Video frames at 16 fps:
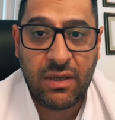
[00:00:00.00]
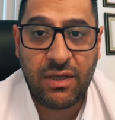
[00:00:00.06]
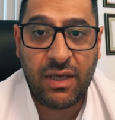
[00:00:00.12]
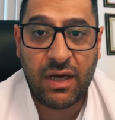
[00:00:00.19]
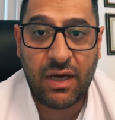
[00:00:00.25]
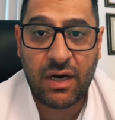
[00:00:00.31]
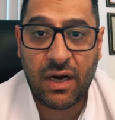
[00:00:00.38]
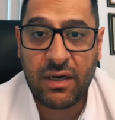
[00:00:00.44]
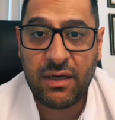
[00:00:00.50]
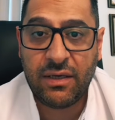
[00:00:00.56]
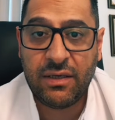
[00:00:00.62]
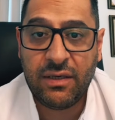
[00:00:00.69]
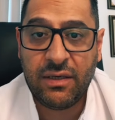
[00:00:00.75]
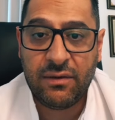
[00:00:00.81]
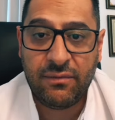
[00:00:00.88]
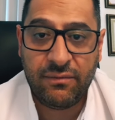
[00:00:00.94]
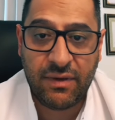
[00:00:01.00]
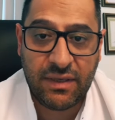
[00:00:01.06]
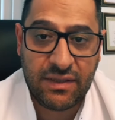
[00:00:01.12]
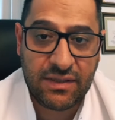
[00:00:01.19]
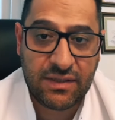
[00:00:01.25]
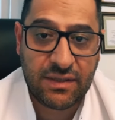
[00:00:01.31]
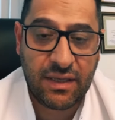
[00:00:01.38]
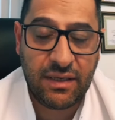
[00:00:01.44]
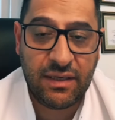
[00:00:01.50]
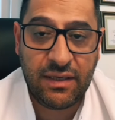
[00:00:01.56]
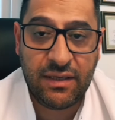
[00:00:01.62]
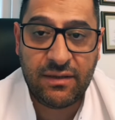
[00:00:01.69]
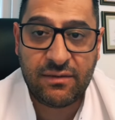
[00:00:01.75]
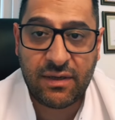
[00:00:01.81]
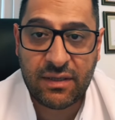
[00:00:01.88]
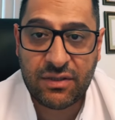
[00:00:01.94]
Yararları ve riskleri
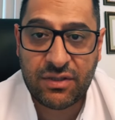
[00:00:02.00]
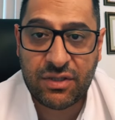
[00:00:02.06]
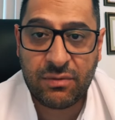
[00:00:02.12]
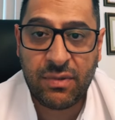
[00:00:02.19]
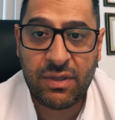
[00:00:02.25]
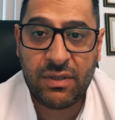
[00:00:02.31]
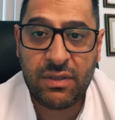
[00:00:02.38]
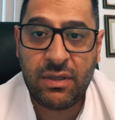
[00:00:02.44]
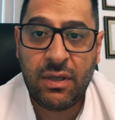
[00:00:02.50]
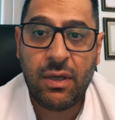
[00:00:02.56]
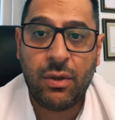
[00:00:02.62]
iyi tartışılmalı,